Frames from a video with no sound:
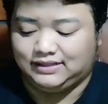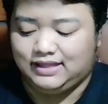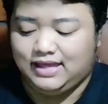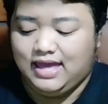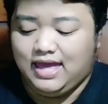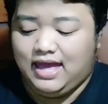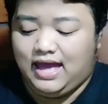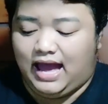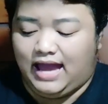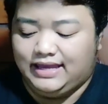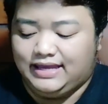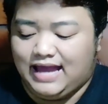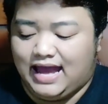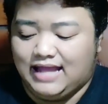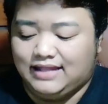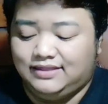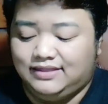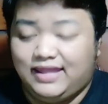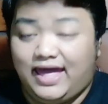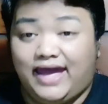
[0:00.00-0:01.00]

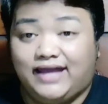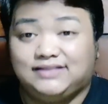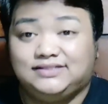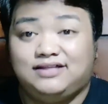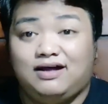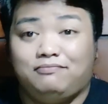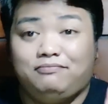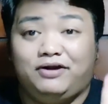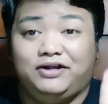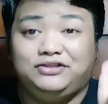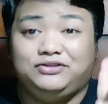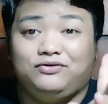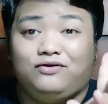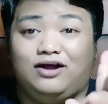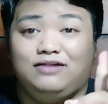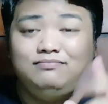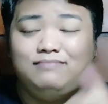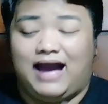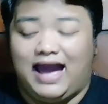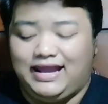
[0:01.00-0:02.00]
Ayan, next number 2 on
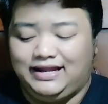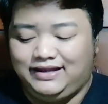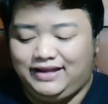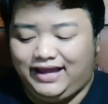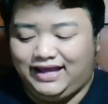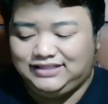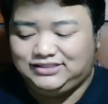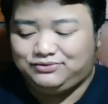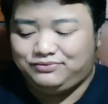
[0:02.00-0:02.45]
my list we